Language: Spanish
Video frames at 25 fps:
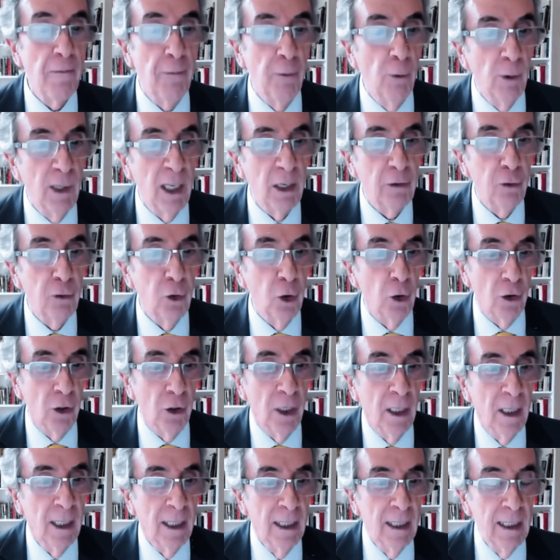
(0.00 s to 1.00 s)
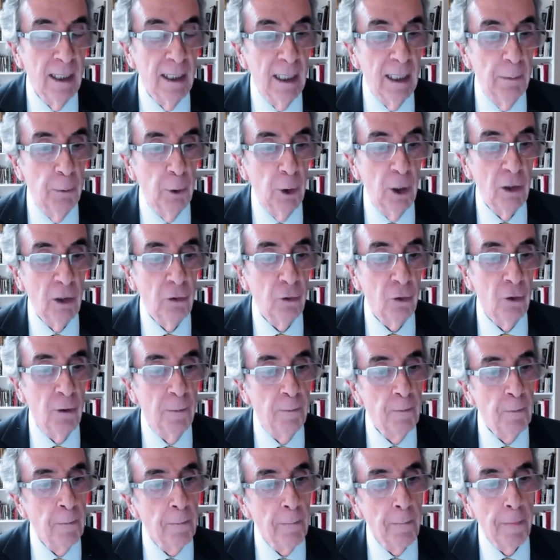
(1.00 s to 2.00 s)
una refundación. Y por
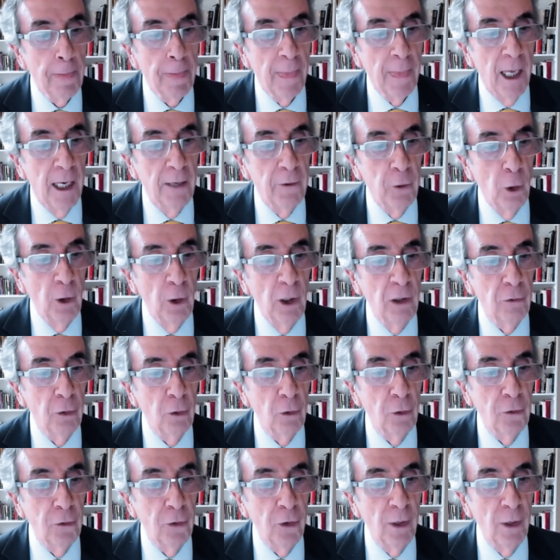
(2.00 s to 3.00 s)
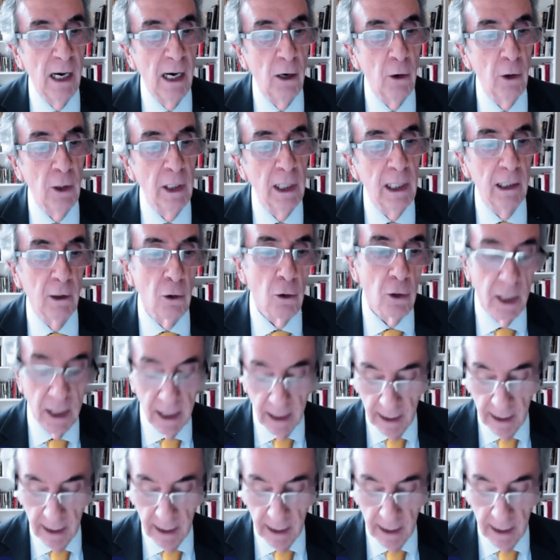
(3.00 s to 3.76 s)
eso estoy desilusionado y